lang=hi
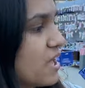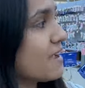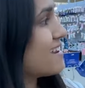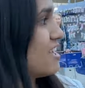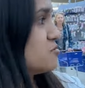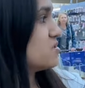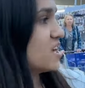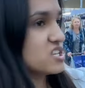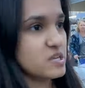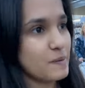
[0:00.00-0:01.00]
हैं क्लास में
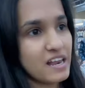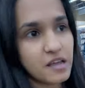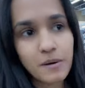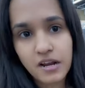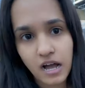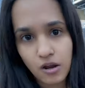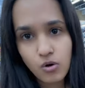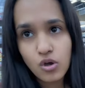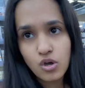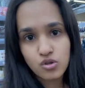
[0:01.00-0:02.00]
जाने से पहले एक बार खा लो
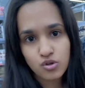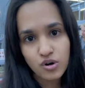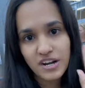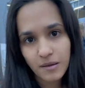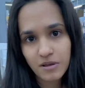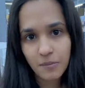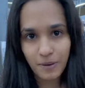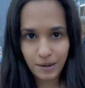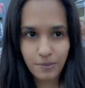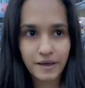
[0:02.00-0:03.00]
तो थोड़े टाइम से लिए
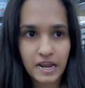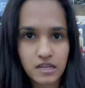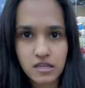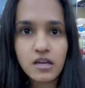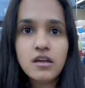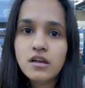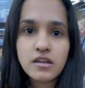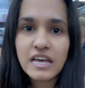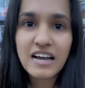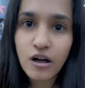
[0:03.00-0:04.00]
पेट भी भरा रहता है
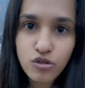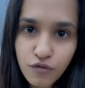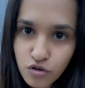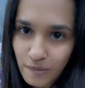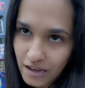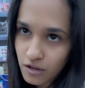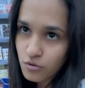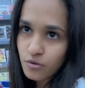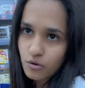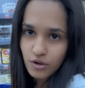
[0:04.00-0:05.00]
नहीं खाओ तो फिर तुम्हारा
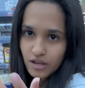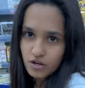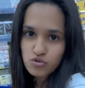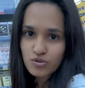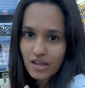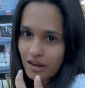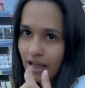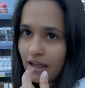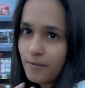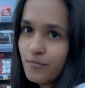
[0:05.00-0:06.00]
कोई अगर जूनियर ले
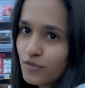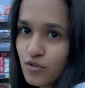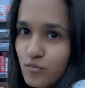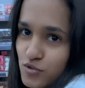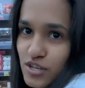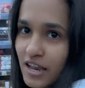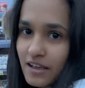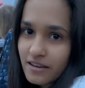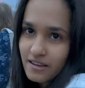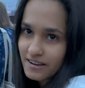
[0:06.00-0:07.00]
आए तो तुम उससे
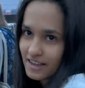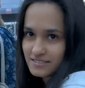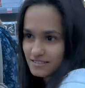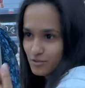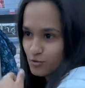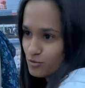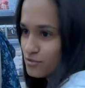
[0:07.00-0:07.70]
लेकर के खा सकते हो